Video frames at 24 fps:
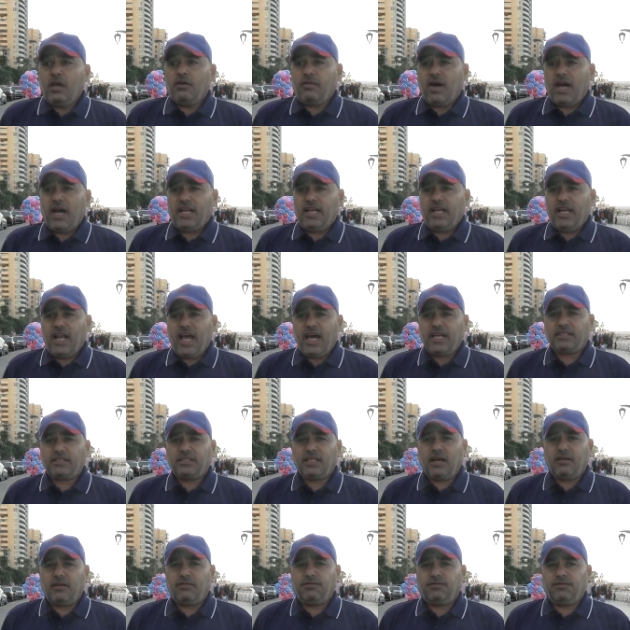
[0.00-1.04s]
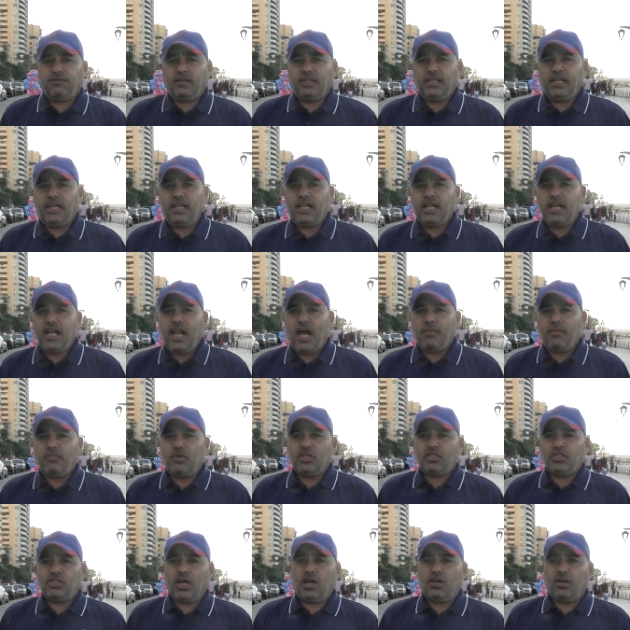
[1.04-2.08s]
فللاسف نحن اللي عم
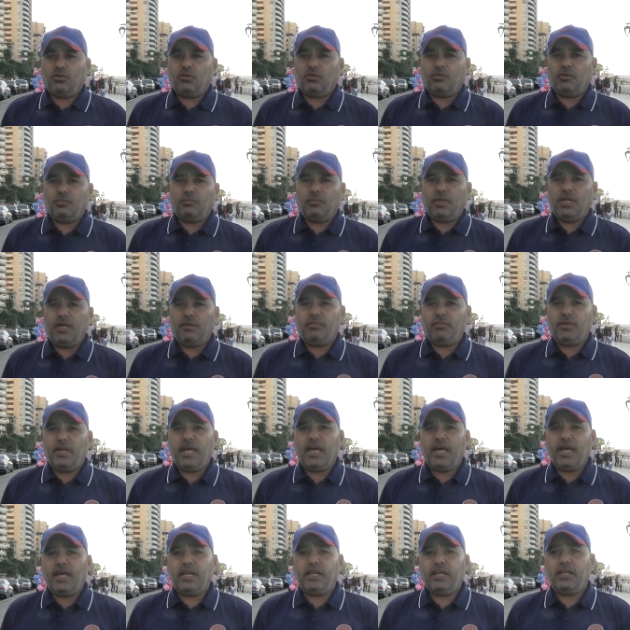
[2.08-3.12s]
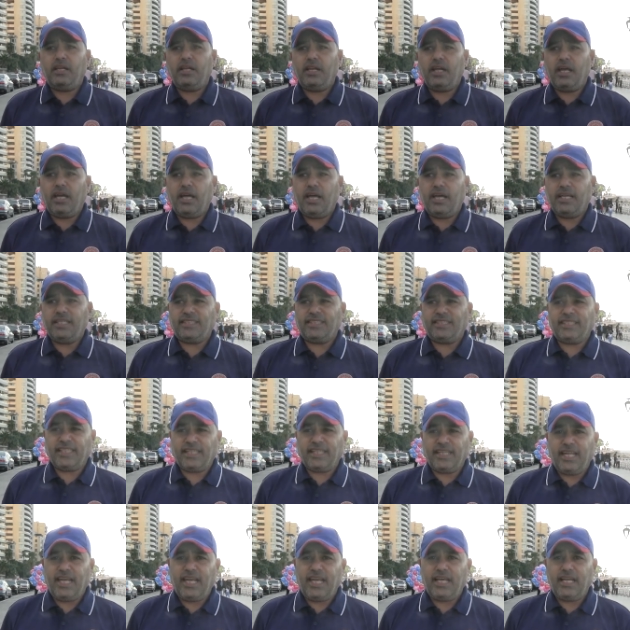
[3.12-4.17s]
نشهده بلبنان آه،
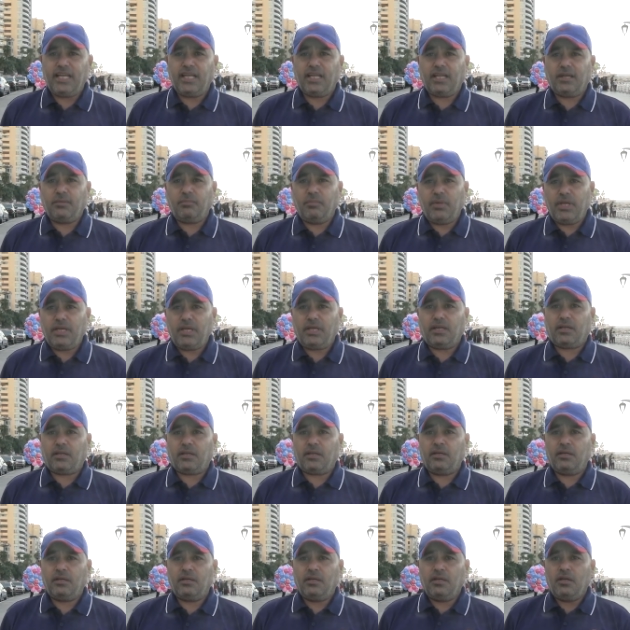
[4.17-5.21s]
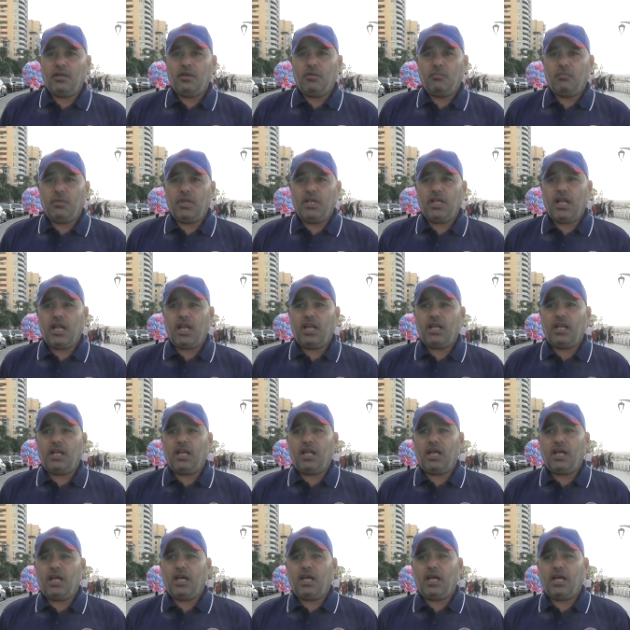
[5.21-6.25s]
استغلال كبير من
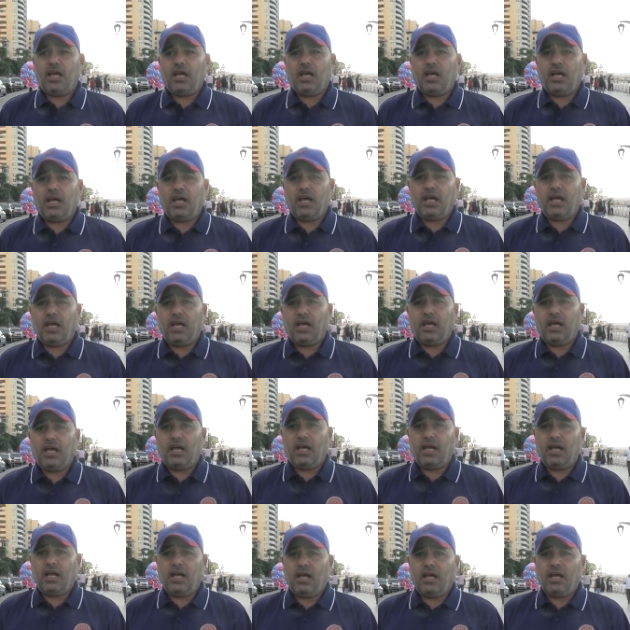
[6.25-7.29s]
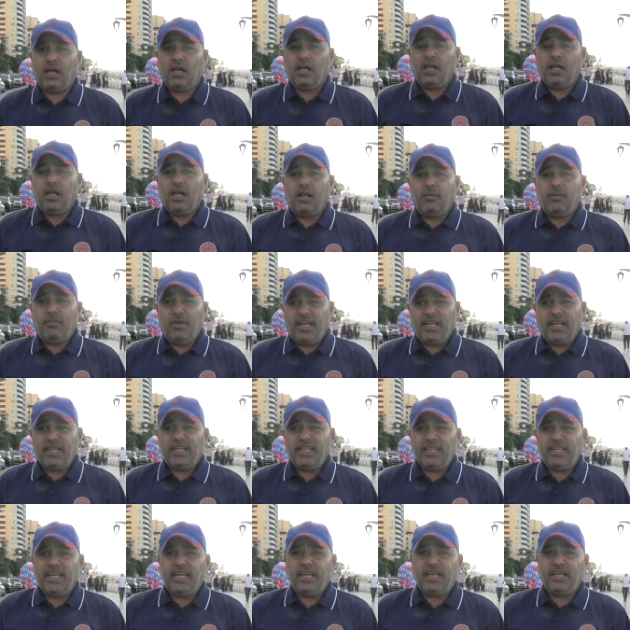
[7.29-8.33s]
آه،
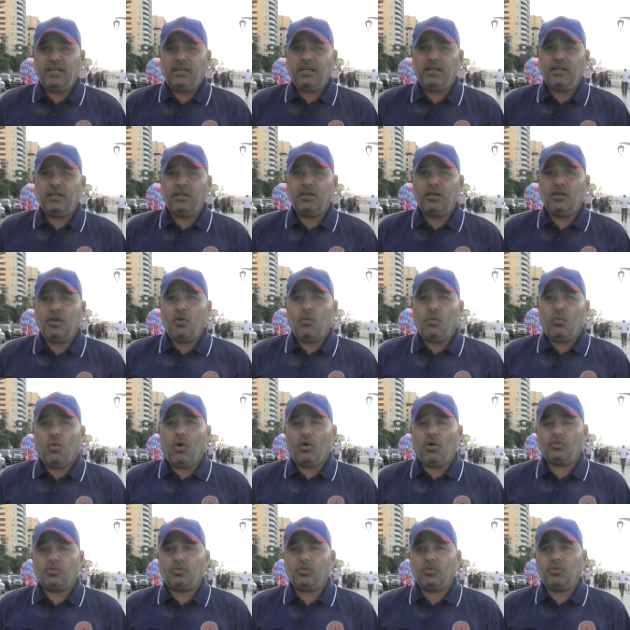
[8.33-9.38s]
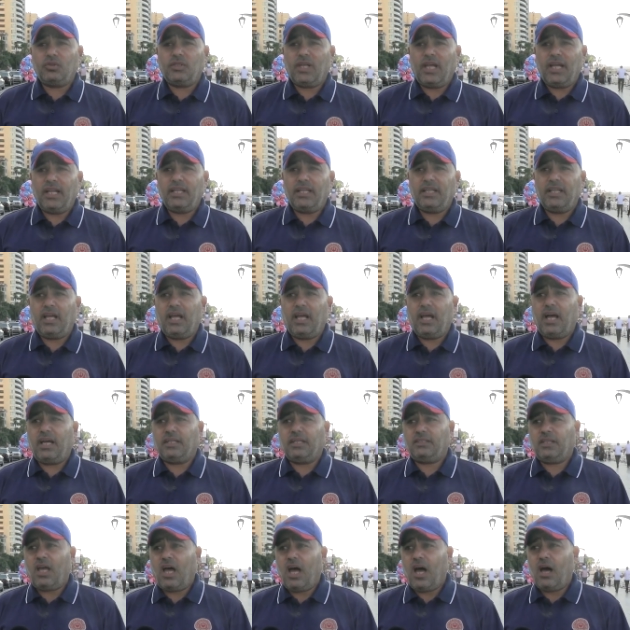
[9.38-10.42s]
المعنيين وخصوصا
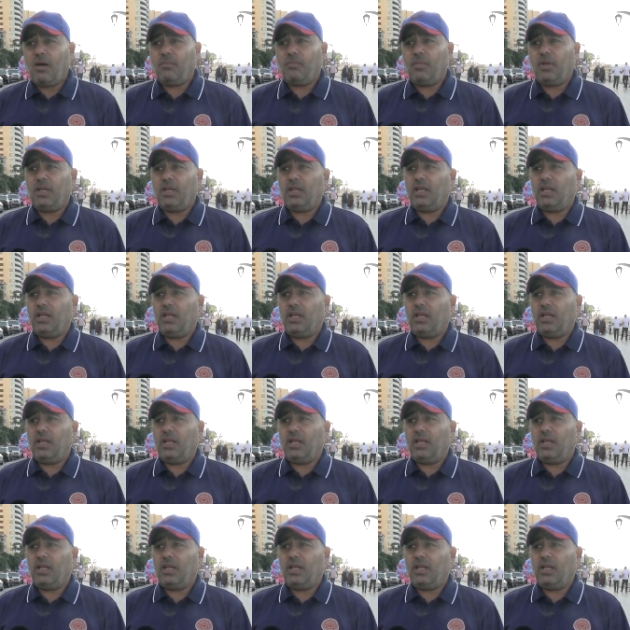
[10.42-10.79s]
اصحاب